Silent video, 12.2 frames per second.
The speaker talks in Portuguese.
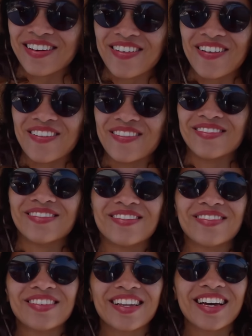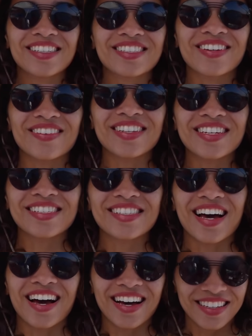com o leite
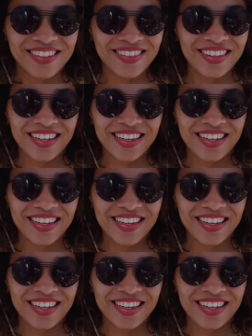condensado